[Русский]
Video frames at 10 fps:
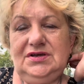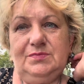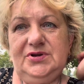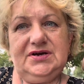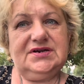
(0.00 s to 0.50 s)
Я
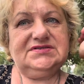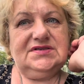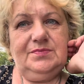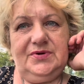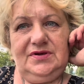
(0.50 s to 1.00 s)

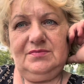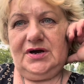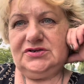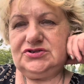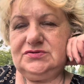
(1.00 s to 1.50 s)
прекрасно
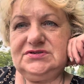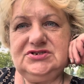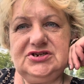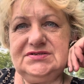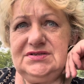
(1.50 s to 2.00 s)
понимаю, что
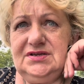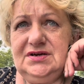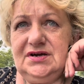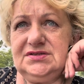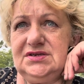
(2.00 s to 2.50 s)
сейчас надо
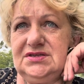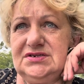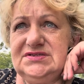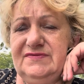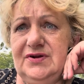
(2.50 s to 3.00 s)
как-то
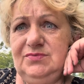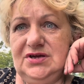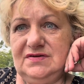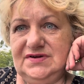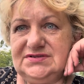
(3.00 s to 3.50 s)

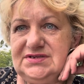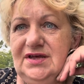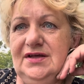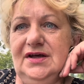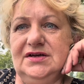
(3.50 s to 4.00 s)
трансформироваться
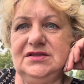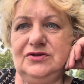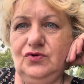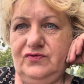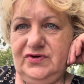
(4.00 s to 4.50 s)
на
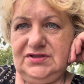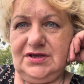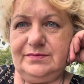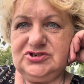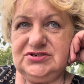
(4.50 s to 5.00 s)
новый
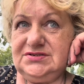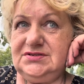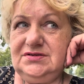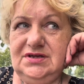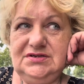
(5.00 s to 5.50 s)
этап
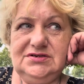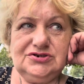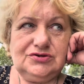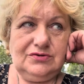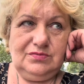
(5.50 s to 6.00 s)
жизни. Надеюсь,
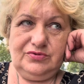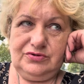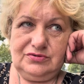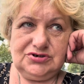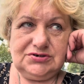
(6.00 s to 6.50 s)
что он будет
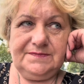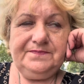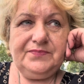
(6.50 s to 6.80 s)
тоже